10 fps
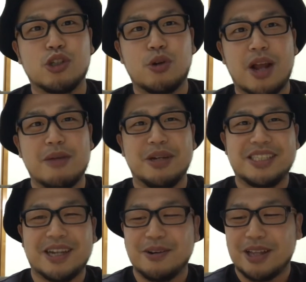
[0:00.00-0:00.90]
上ライブ
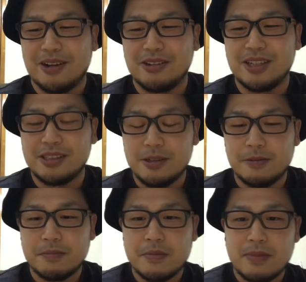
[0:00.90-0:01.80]
したことあるんですよ
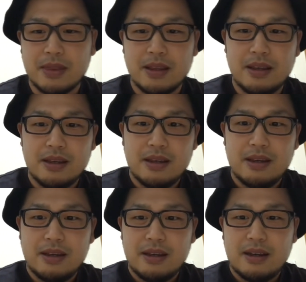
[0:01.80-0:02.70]

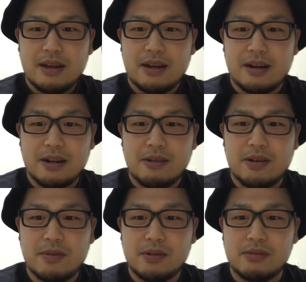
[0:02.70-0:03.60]
あれ
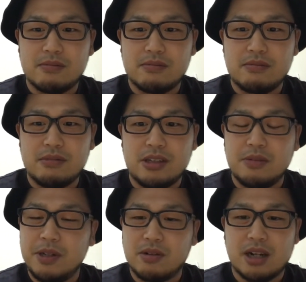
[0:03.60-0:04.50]
はもう
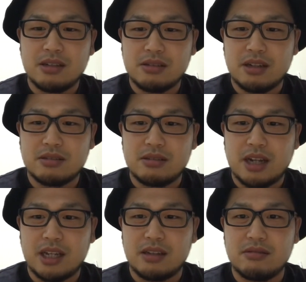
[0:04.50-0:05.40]
指の感覚
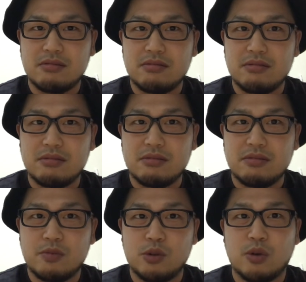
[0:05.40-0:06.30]
ない
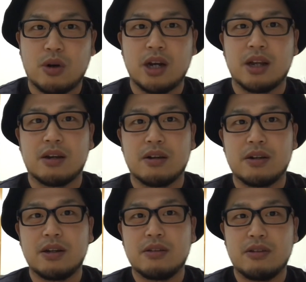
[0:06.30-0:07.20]
もう動かないか
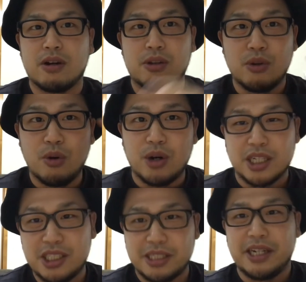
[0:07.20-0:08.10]
らねだから脳
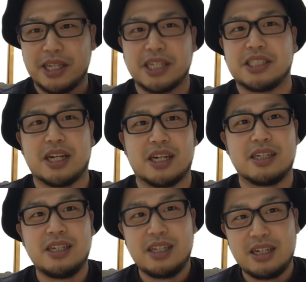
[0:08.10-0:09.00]
が指令出した
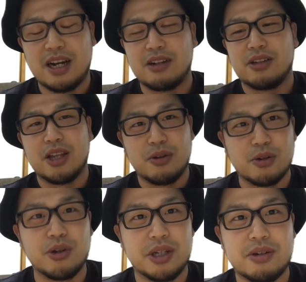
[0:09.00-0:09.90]
らある程
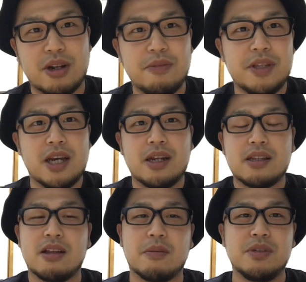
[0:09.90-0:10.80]
度動いてくれるみたいな
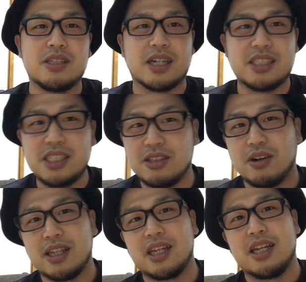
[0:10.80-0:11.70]
ただ難しい
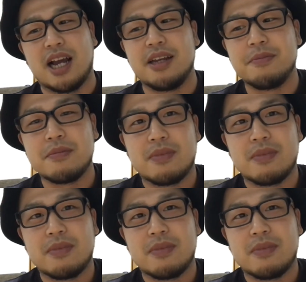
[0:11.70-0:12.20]
のはできない